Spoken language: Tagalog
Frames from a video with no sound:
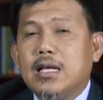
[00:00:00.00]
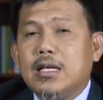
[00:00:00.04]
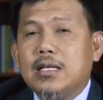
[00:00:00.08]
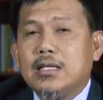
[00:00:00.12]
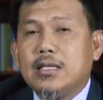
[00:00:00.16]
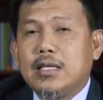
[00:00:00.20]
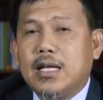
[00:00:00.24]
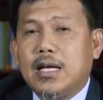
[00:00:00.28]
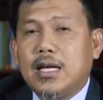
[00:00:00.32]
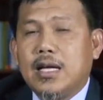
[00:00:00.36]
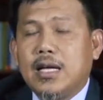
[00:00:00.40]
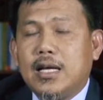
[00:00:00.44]

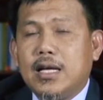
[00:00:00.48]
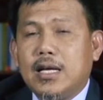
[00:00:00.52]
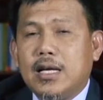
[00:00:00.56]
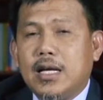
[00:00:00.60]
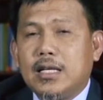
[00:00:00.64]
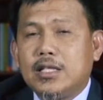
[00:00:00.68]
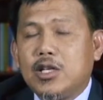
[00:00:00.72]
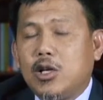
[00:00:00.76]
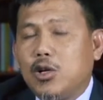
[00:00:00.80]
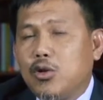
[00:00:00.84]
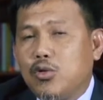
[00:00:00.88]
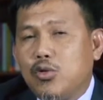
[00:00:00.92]
Sa
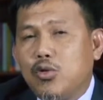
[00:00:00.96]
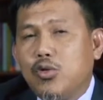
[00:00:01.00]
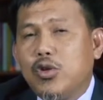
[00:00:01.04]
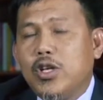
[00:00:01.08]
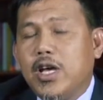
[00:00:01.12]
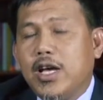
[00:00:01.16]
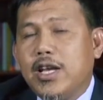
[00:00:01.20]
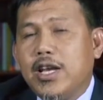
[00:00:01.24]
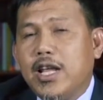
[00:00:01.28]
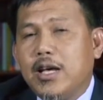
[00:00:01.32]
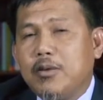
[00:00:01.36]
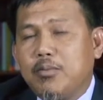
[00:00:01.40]

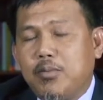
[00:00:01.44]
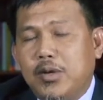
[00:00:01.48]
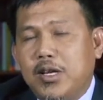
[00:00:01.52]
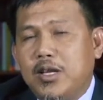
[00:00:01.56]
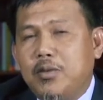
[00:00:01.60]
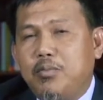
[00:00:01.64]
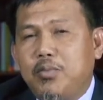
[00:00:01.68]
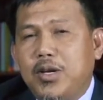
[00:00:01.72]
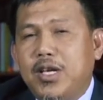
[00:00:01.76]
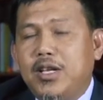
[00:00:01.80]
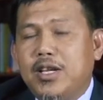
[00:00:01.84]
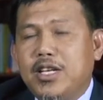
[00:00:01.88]
kasalukuyan, ang
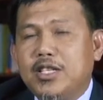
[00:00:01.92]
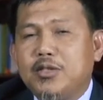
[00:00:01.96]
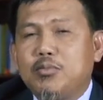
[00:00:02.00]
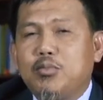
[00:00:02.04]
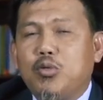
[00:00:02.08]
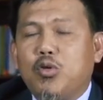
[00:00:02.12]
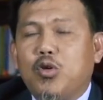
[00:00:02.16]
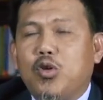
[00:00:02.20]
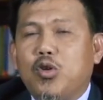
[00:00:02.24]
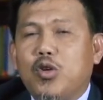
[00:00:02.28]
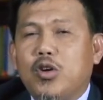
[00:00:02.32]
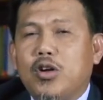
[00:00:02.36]
Pilipinas
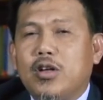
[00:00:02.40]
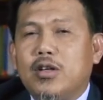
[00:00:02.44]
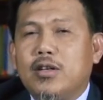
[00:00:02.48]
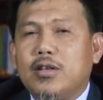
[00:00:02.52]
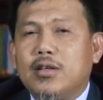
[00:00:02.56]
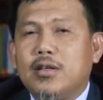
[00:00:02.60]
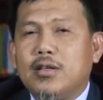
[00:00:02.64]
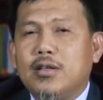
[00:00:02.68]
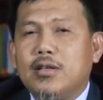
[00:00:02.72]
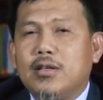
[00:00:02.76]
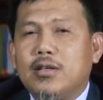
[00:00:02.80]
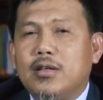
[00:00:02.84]
po
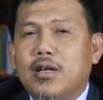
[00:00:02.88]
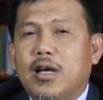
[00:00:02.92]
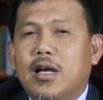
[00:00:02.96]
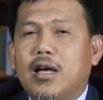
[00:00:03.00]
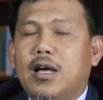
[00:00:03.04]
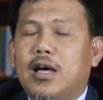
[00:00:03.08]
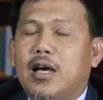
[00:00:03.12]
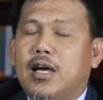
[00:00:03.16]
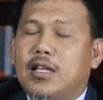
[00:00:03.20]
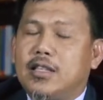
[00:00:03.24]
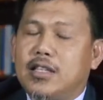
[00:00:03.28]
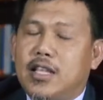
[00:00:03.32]

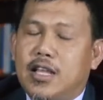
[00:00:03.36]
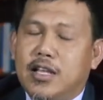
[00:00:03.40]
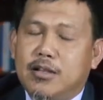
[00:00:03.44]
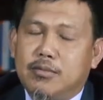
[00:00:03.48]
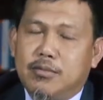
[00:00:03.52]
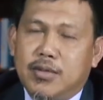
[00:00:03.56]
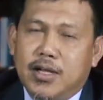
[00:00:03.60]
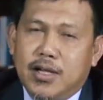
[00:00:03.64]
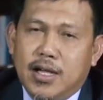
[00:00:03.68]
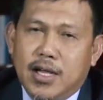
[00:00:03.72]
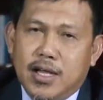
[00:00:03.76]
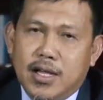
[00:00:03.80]
at
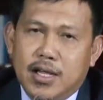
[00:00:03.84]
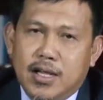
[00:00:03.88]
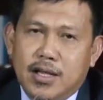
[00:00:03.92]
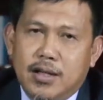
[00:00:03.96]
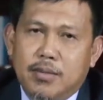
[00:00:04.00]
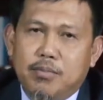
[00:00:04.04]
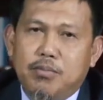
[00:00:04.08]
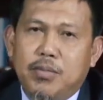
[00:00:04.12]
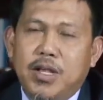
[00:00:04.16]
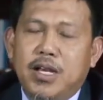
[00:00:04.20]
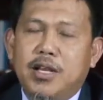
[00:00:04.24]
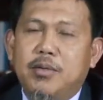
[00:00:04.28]
ang
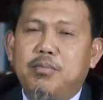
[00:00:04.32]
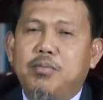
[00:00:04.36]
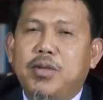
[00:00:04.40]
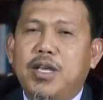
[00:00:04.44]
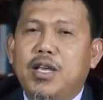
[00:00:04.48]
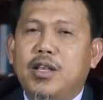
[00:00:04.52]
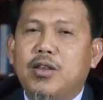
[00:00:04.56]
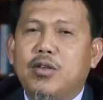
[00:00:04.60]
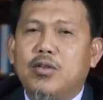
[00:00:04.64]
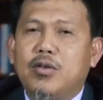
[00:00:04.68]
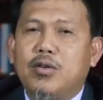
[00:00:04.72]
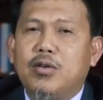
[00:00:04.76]
mga
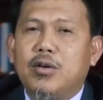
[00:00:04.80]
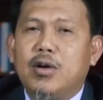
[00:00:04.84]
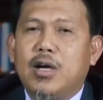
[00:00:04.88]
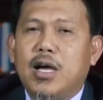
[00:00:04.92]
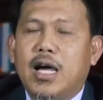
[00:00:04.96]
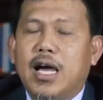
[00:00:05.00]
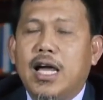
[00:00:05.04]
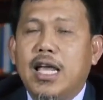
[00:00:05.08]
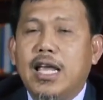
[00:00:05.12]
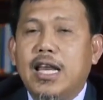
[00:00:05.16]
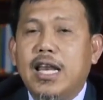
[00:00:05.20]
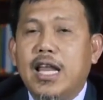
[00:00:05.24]

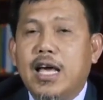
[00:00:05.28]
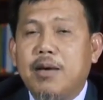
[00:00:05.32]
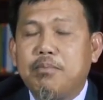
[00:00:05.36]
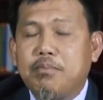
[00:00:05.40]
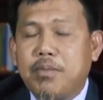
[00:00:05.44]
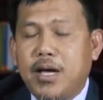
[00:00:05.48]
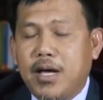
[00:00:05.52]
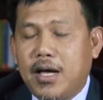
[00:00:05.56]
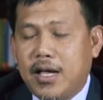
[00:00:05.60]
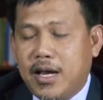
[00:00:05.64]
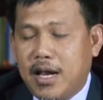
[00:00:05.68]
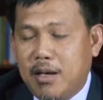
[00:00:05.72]
Pilipino ay
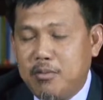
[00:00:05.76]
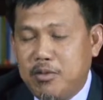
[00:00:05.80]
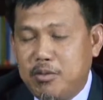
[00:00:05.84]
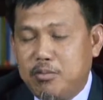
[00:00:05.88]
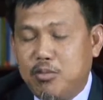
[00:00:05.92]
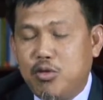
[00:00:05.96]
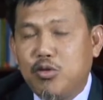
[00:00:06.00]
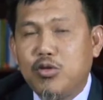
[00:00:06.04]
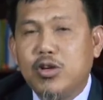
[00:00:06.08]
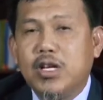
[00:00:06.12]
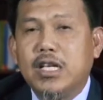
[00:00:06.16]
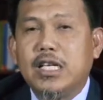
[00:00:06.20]

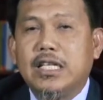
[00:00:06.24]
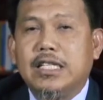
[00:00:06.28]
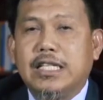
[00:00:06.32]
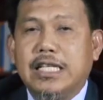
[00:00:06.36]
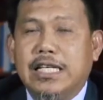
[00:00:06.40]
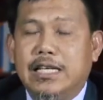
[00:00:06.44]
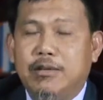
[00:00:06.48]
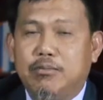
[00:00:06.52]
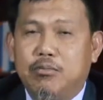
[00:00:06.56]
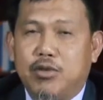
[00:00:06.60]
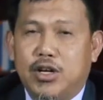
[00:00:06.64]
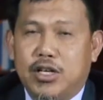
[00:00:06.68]
napakarami pong
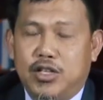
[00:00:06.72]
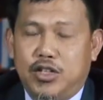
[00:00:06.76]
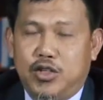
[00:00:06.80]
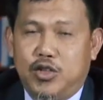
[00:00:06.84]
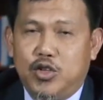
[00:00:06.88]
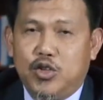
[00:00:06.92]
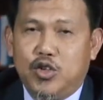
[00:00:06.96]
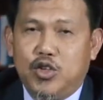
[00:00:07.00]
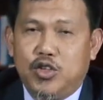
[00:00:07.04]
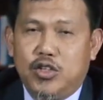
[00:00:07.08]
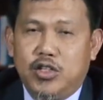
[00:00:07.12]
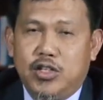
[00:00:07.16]

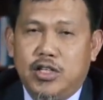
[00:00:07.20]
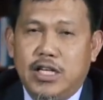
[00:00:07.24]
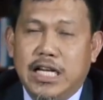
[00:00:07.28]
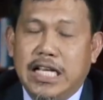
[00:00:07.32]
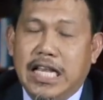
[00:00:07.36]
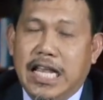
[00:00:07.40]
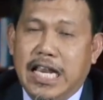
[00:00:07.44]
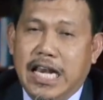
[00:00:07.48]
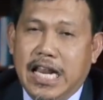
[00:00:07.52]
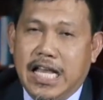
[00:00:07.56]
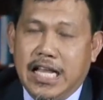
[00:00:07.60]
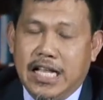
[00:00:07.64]
selebrasyon
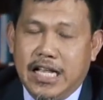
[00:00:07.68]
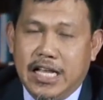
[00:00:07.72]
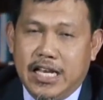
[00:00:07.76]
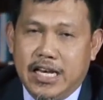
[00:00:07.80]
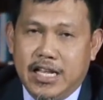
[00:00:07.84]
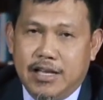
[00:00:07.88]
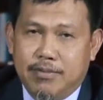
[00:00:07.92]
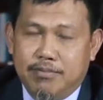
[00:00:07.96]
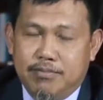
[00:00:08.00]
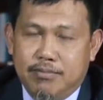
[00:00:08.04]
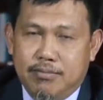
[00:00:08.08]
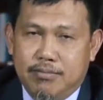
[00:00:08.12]
na
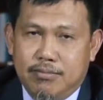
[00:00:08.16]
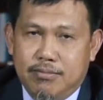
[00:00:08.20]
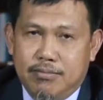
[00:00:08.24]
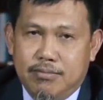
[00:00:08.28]
ginaganap.